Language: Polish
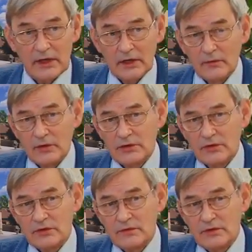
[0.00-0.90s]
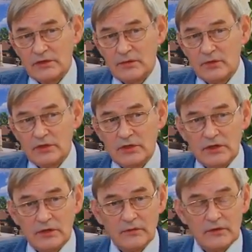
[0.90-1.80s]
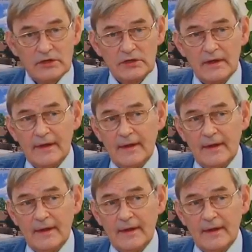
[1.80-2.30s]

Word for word: W tej kwocie oczywiście mieści się również